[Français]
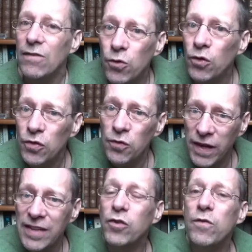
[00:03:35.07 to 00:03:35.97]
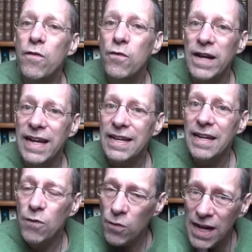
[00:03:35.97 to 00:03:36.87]
Vous recevrez ce que vous voulez.
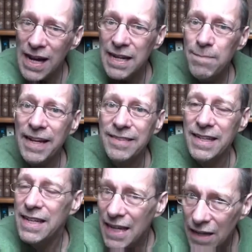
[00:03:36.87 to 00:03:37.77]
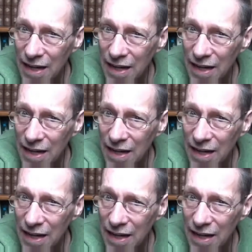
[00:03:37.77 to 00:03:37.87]
Vous voulez la liberté,